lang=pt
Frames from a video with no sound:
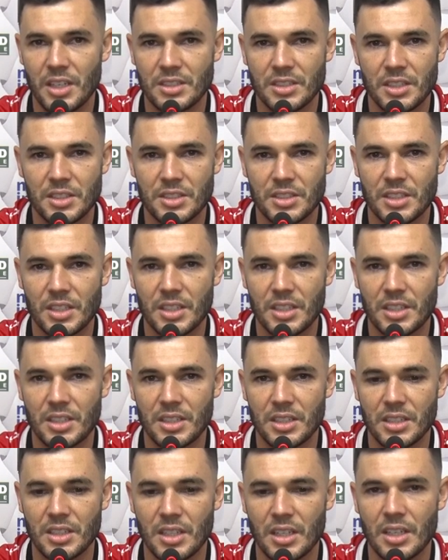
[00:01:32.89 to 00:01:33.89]
A gente tem
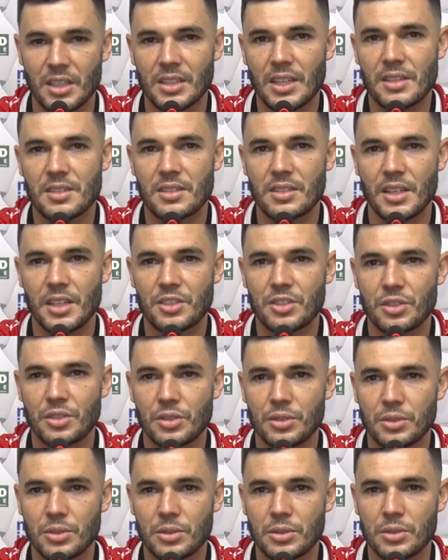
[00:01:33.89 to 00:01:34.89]
que estar tá ciente
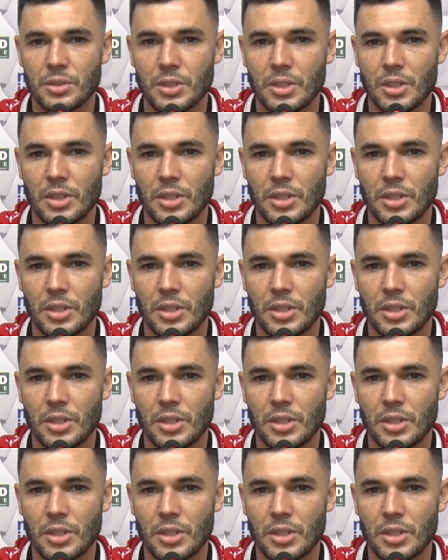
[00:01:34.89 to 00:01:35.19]
do,